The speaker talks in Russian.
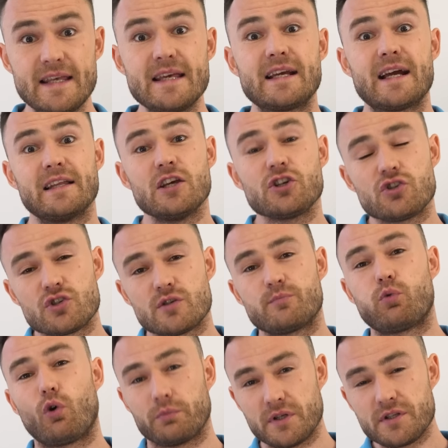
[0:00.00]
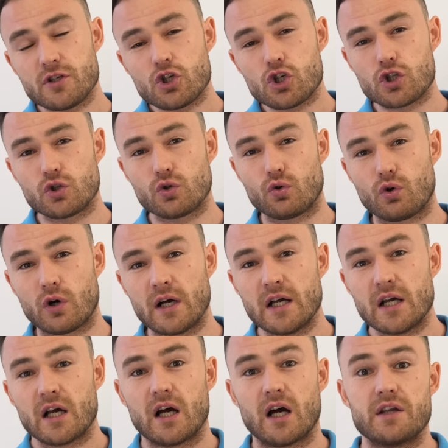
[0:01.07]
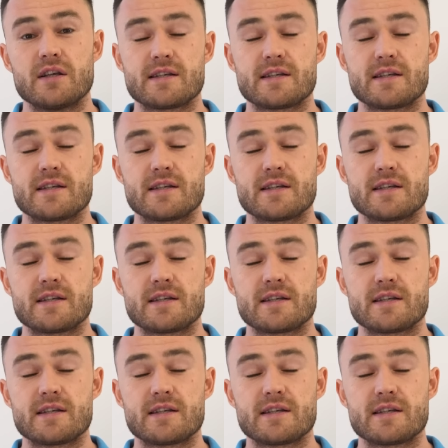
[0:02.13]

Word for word: И, конечно же, помните, что э,